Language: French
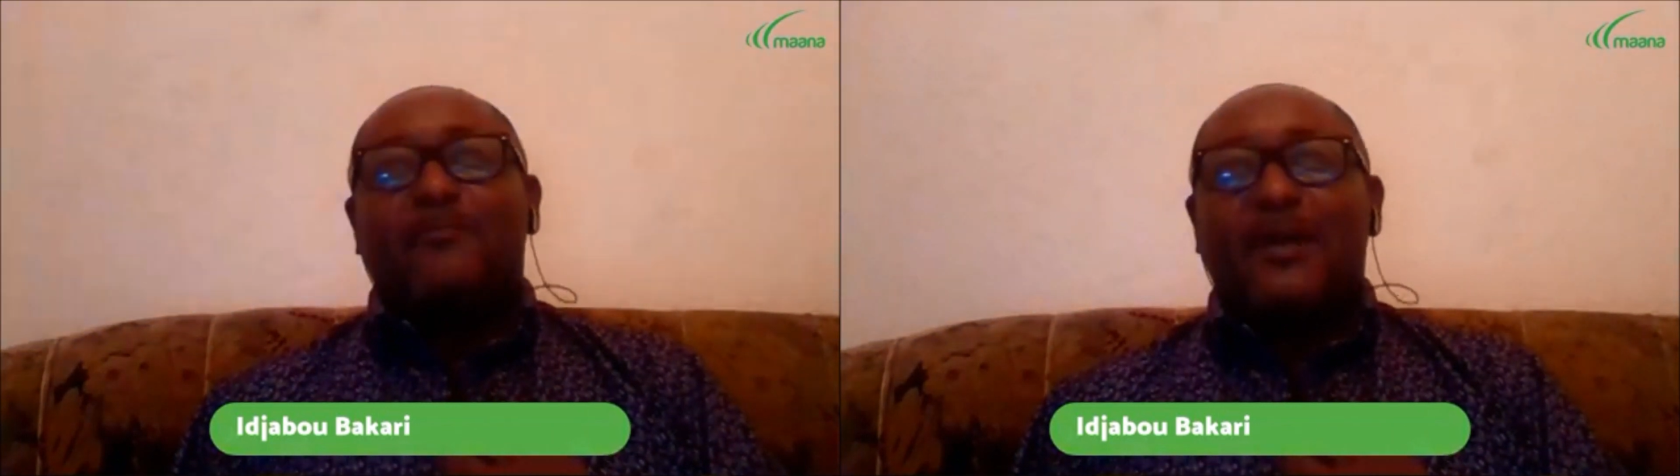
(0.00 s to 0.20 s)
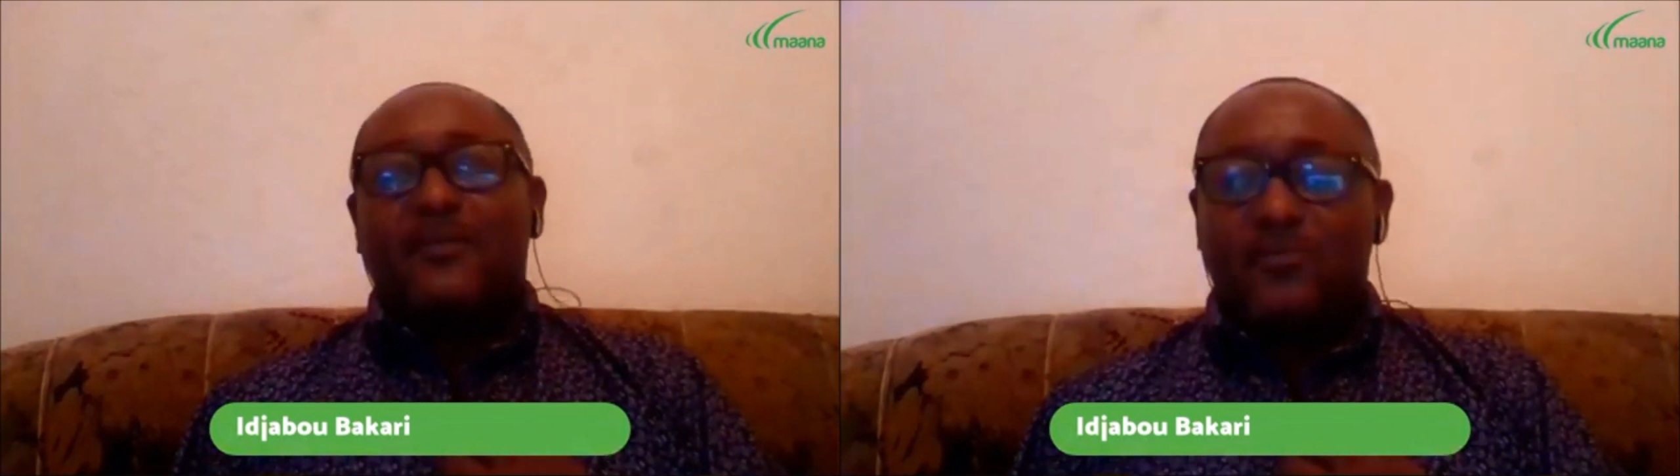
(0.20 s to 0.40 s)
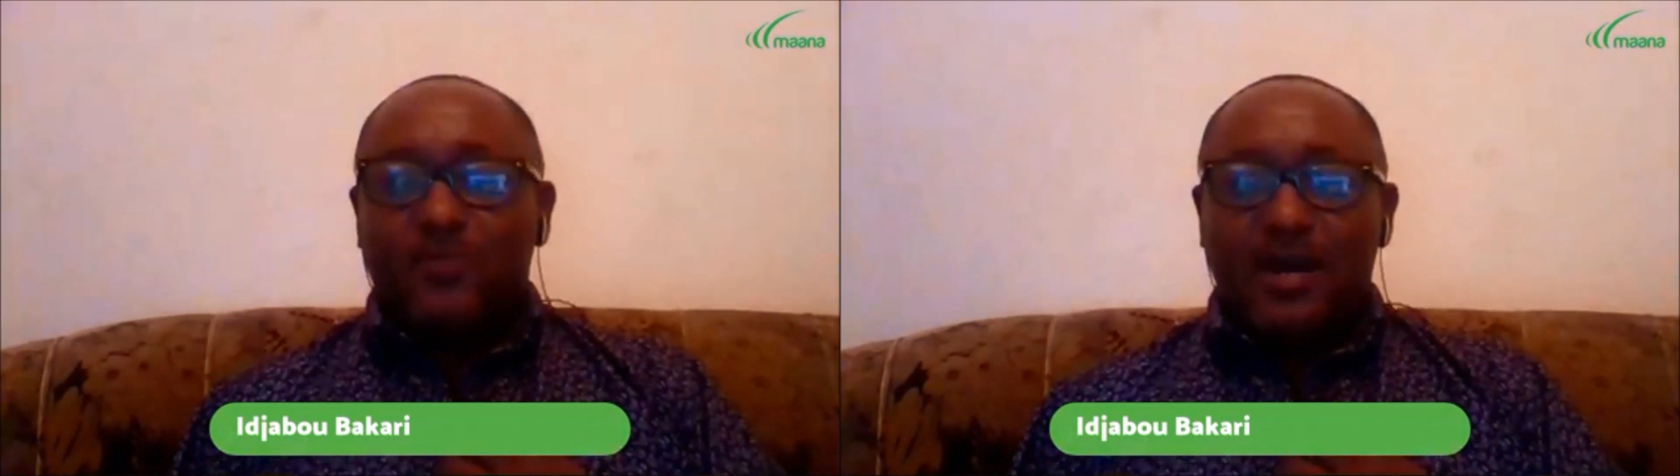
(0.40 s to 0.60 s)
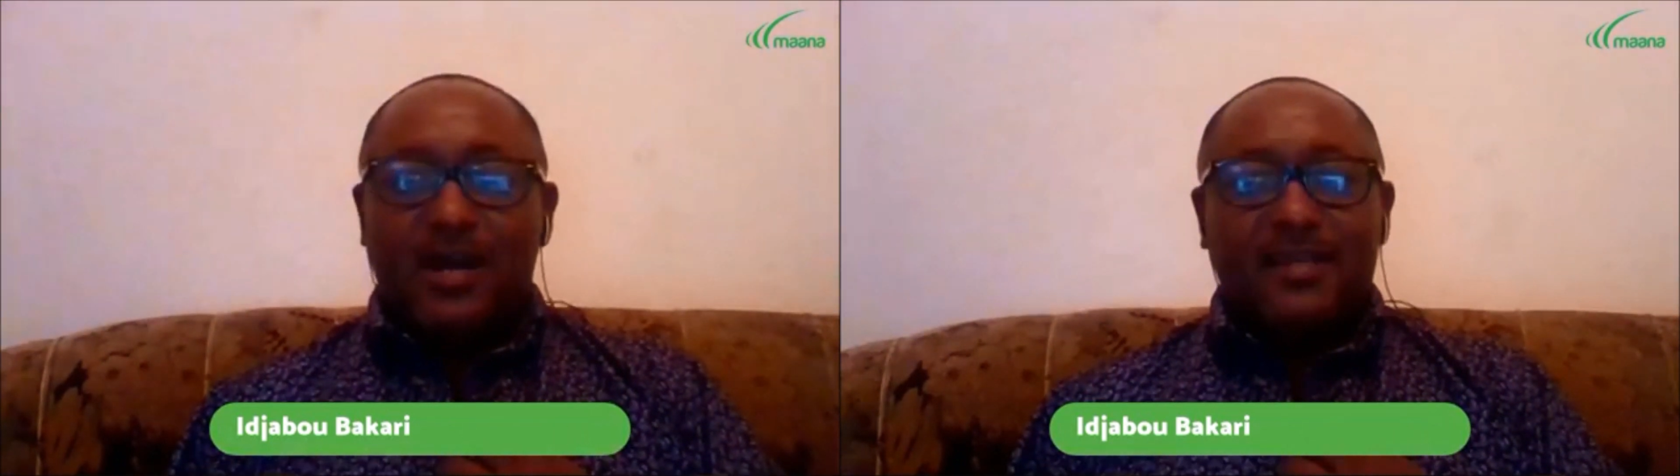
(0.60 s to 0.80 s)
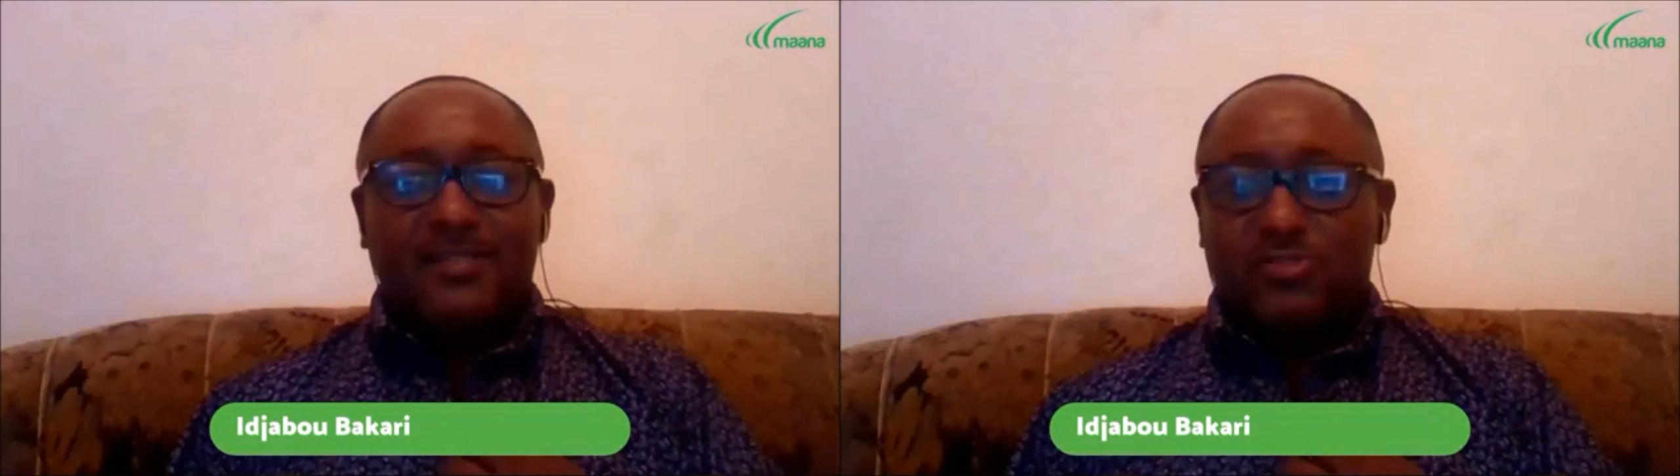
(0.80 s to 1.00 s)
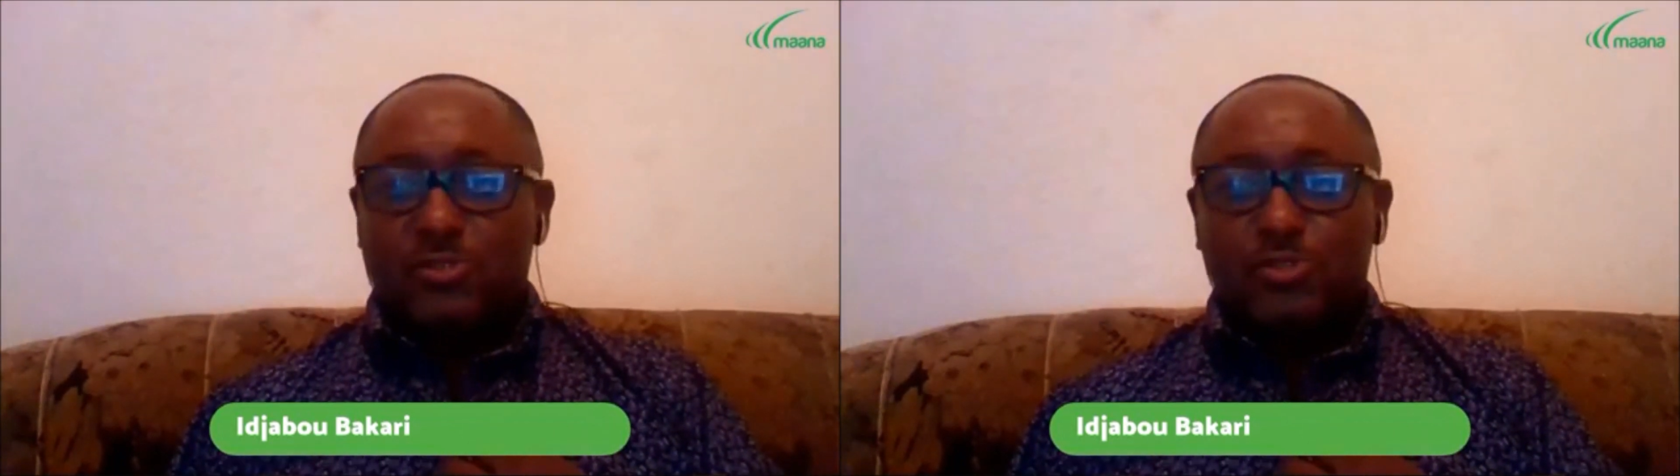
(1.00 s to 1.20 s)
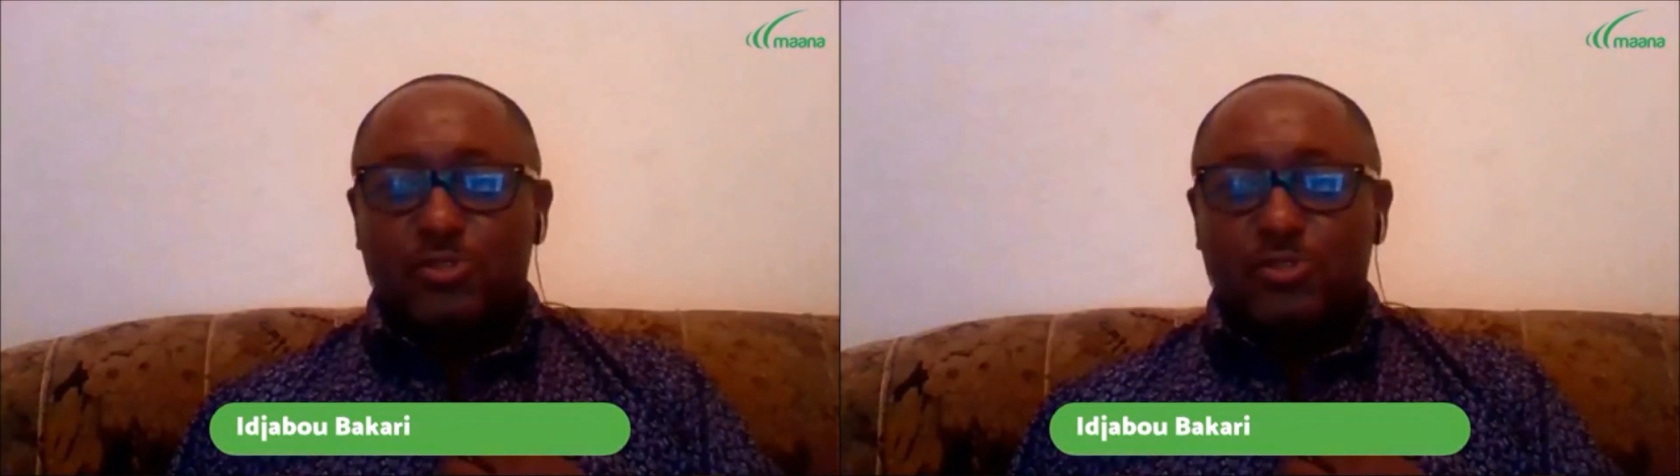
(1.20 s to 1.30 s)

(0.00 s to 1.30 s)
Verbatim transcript: pas vraiment à l'aise au sein du